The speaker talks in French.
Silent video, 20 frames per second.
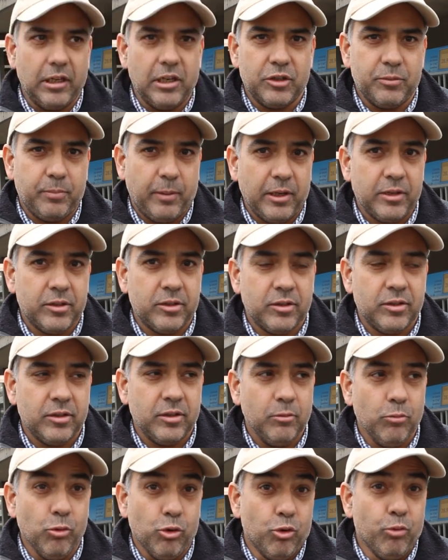y a de
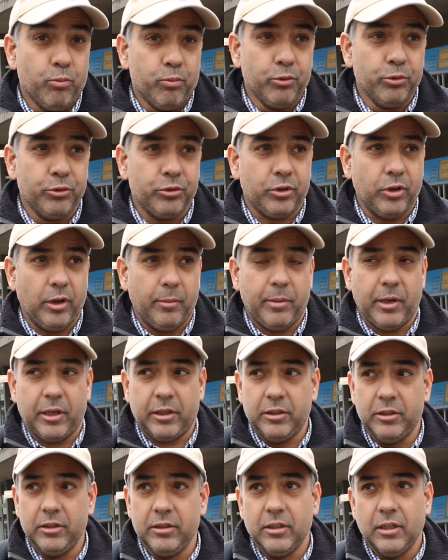l'espace, beaucoup plus qu'à
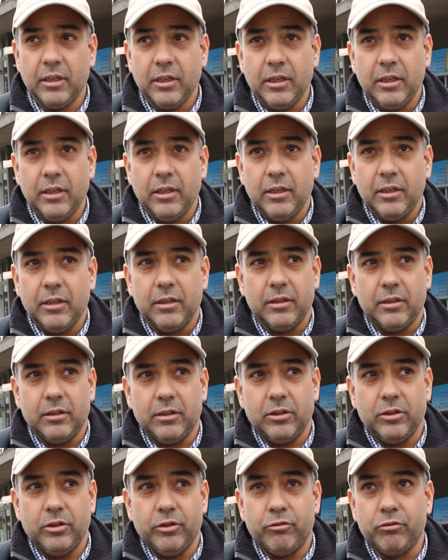Paris.
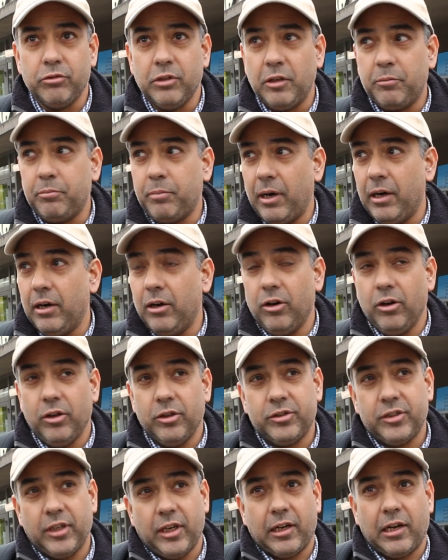Euh, vous n'êtes pas
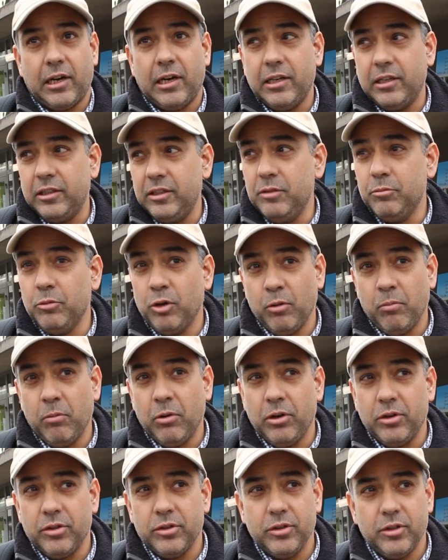encerclé
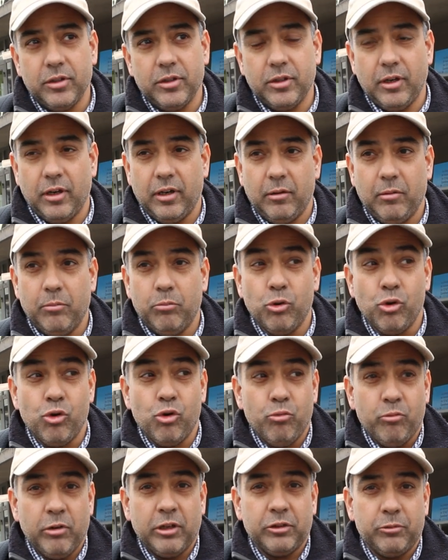d'immeubles, il y a
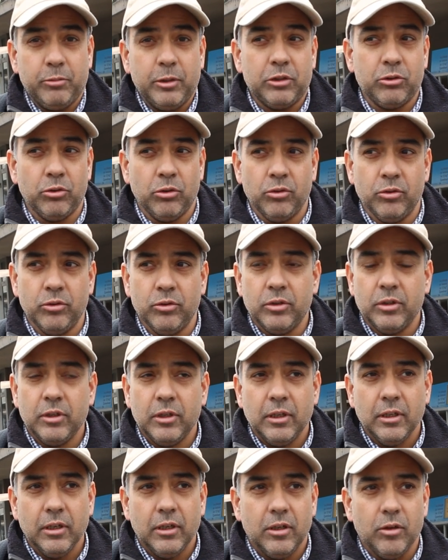beaucoup moins de béton,
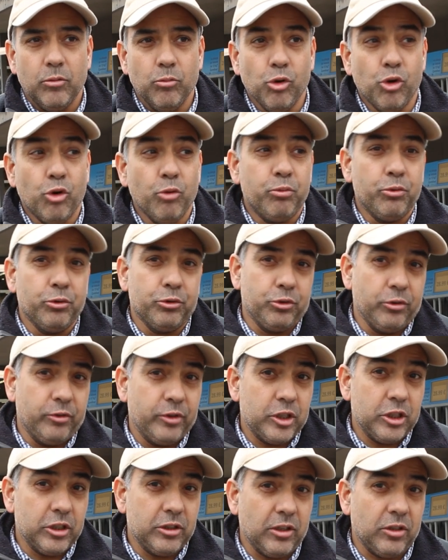beaucoup plus de
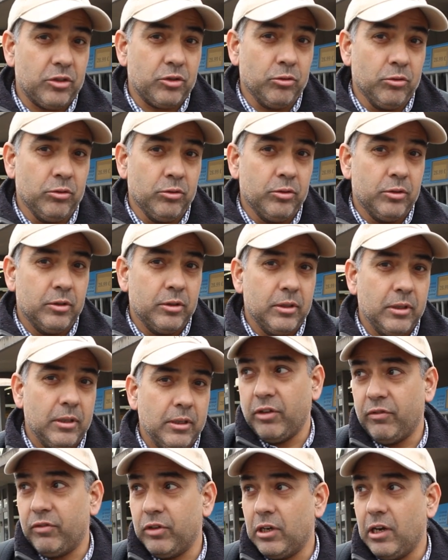végétation.
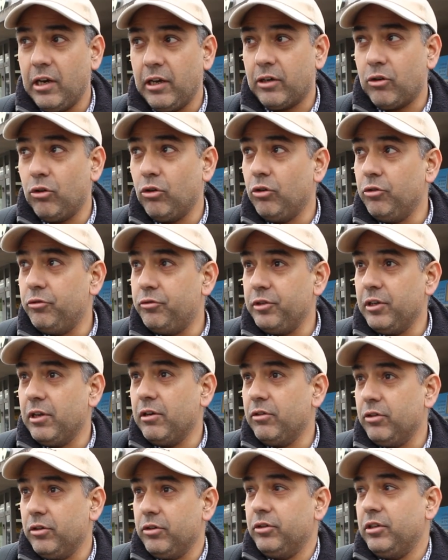Vous avez de la
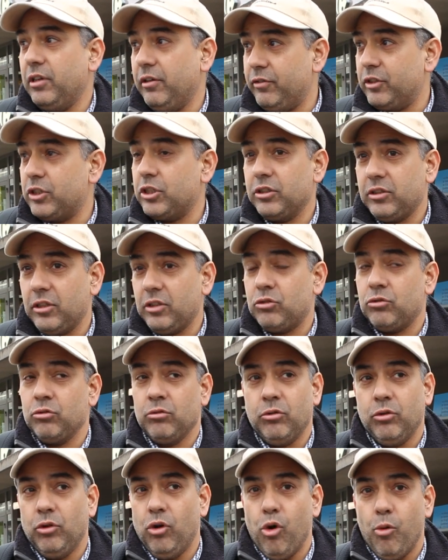chlorophylle, de la
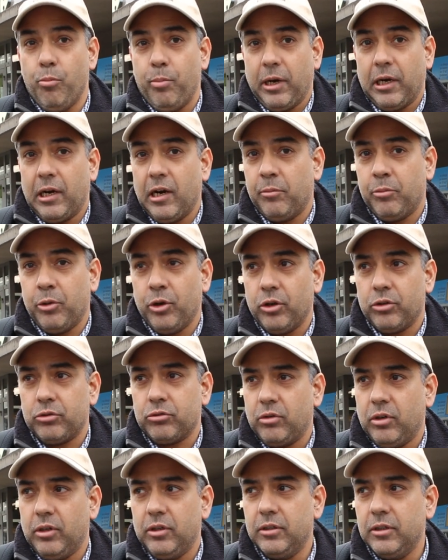végétation au pas de la
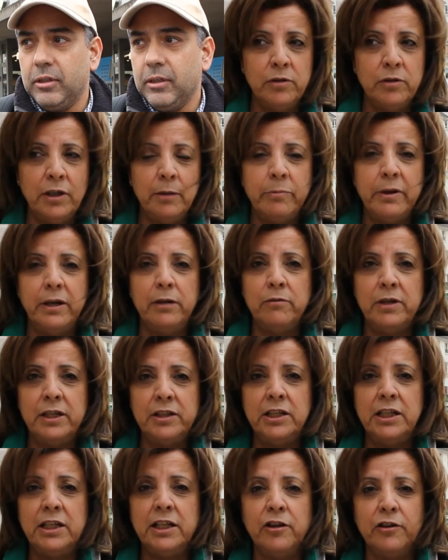porte. On n'est pas loin
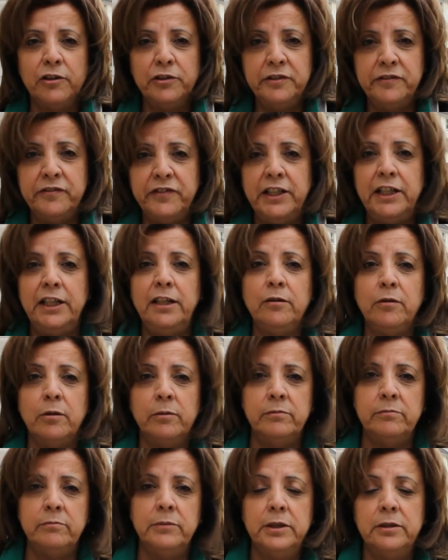des grandes villes
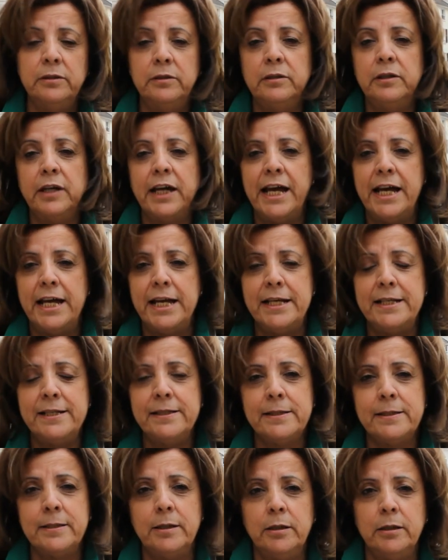comme
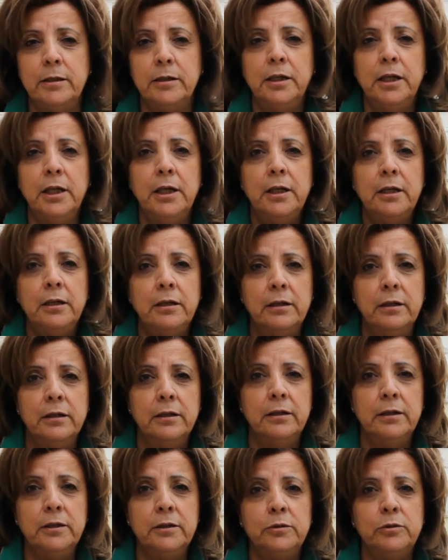Reims,
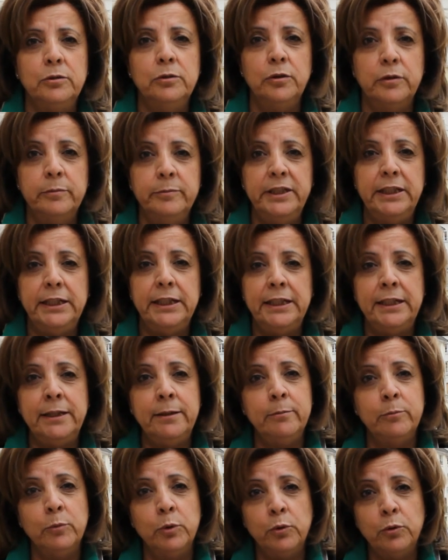
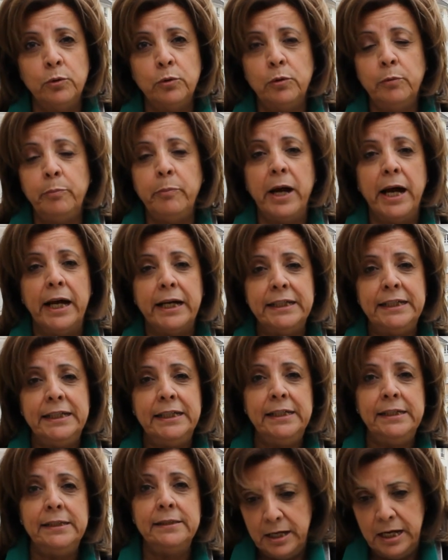Coulommiers, Meaux,
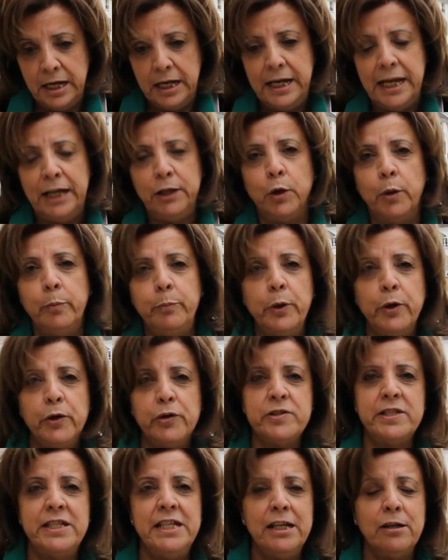Paris. L'aéroport
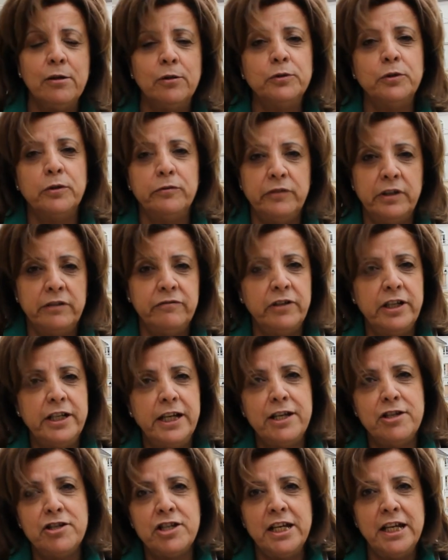aussi, quand on va
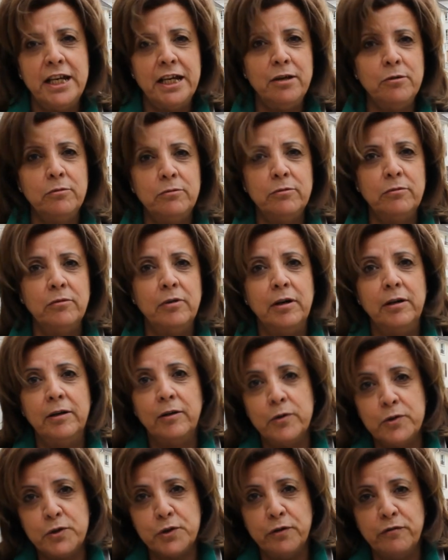voyager ou
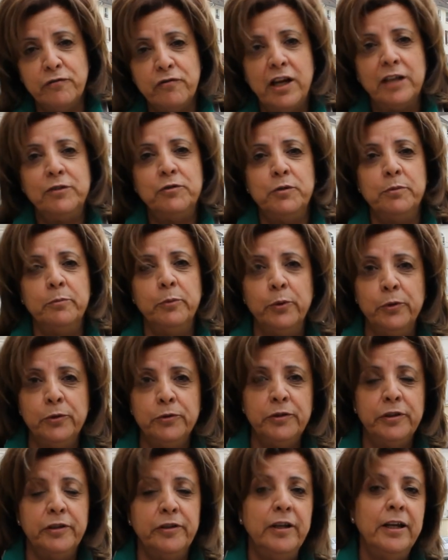recevoir du
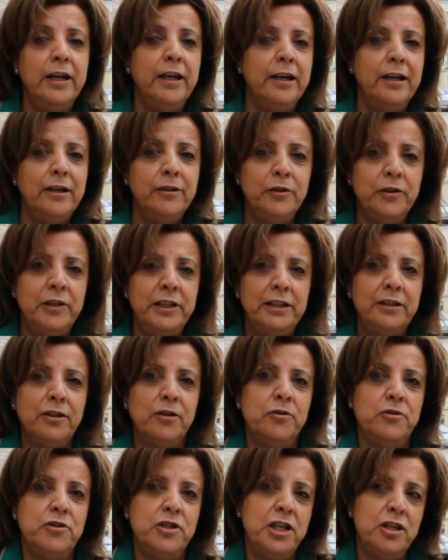monde de
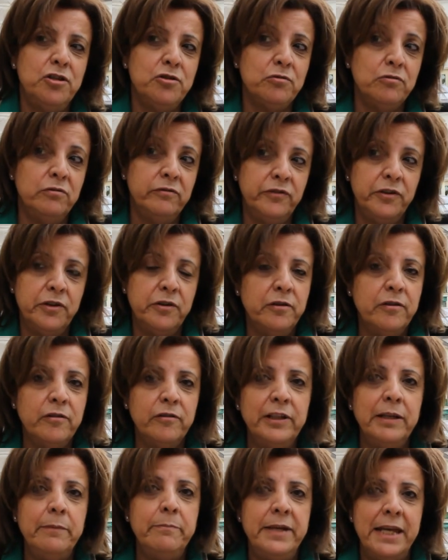l'étranger, je trouve
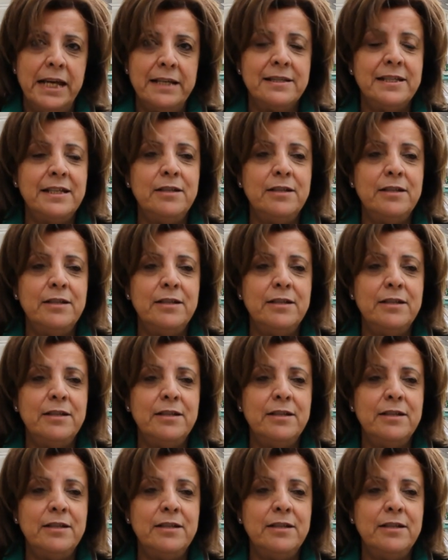qu'on est bien